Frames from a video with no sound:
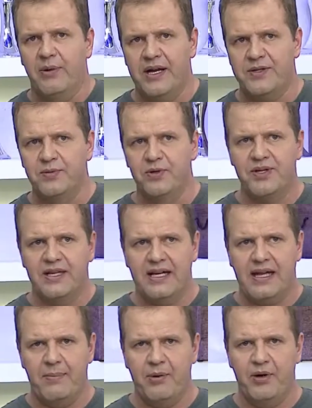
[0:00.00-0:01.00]
mais música,
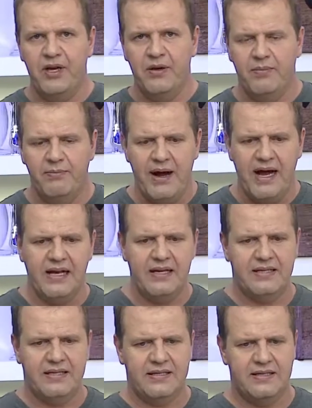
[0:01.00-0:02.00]
daqui a pouquinho
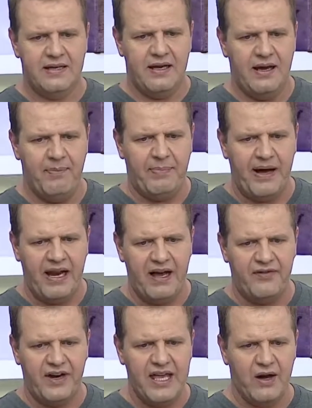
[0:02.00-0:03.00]
mais é,
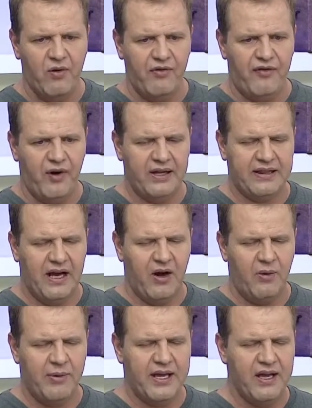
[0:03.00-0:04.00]
palavra que conforta a
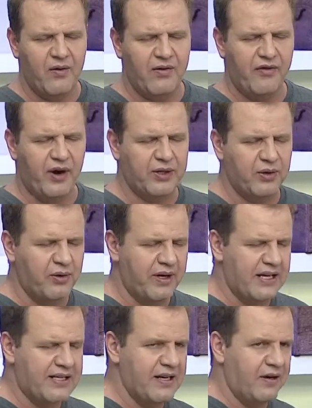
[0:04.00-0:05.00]
alma, que conforta o
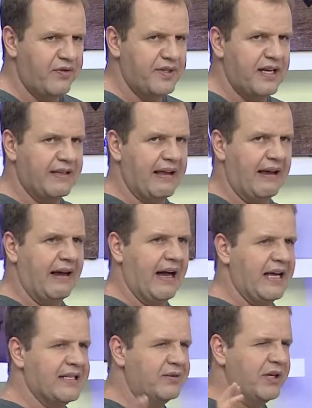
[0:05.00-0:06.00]
coração. Você que está em
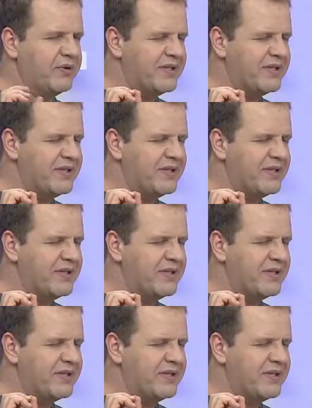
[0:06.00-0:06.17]
casa, eu tenho